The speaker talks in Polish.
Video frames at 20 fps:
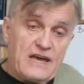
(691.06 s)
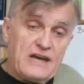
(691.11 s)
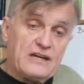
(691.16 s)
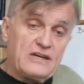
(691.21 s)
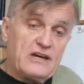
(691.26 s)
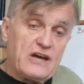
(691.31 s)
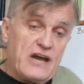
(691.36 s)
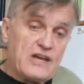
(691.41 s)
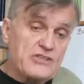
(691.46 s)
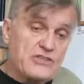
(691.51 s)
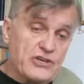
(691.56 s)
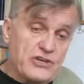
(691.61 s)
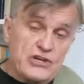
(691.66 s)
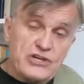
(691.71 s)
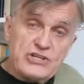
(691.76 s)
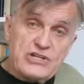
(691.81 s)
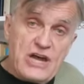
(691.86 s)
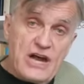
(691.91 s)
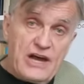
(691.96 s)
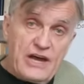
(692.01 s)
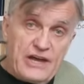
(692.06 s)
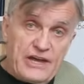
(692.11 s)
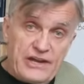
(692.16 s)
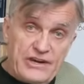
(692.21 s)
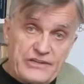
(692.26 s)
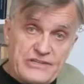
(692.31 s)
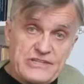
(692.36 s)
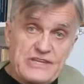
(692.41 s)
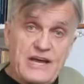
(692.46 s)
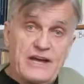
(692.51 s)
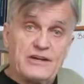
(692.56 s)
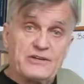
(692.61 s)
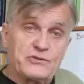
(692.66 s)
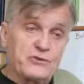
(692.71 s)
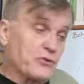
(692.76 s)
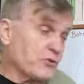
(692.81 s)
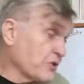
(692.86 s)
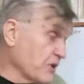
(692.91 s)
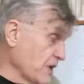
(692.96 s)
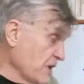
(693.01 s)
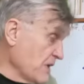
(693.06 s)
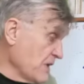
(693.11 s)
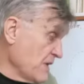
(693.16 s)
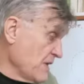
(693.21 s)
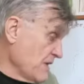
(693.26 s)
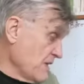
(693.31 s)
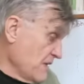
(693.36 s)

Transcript: tak, Heinricha Herca, który